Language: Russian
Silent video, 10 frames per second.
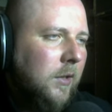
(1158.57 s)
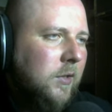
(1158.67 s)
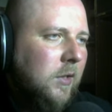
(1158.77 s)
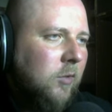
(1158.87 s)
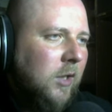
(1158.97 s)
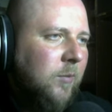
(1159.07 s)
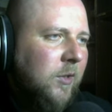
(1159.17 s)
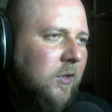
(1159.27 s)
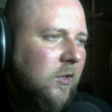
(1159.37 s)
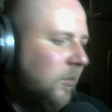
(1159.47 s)
А если его
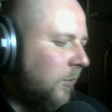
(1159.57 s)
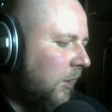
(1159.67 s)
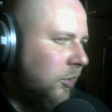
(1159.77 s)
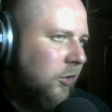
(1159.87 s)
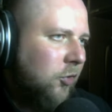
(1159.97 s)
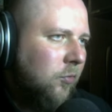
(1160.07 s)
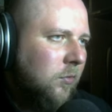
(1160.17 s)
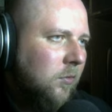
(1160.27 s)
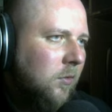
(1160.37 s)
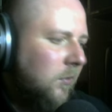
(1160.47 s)
долбить, ты не собираешь этих
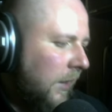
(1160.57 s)
штук?